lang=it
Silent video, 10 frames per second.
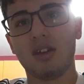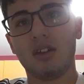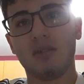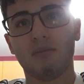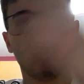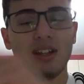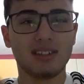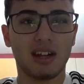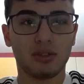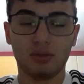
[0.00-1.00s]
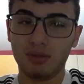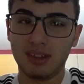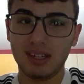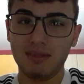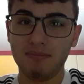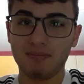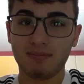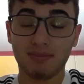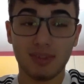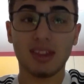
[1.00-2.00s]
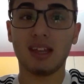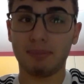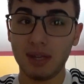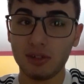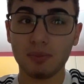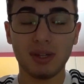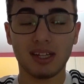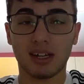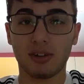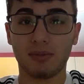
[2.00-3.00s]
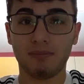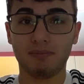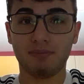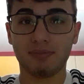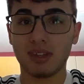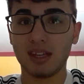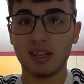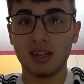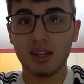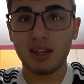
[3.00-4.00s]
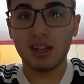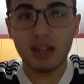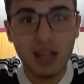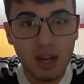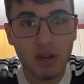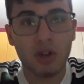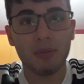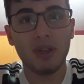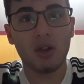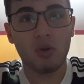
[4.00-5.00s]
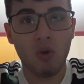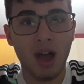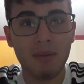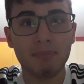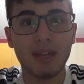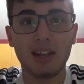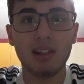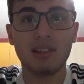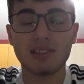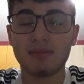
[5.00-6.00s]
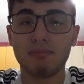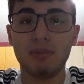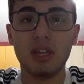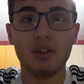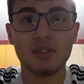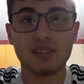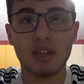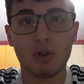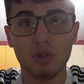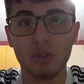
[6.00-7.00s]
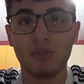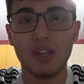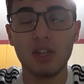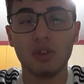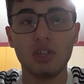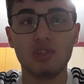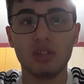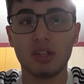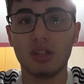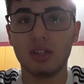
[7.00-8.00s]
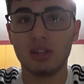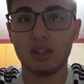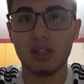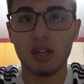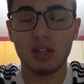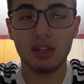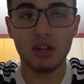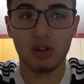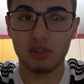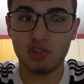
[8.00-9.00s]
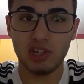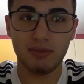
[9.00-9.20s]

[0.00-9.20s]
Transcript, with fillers: Buonasera a tutti da Pietro Spataro. Rieccomi qua per il mio secondo video di, di, oggi.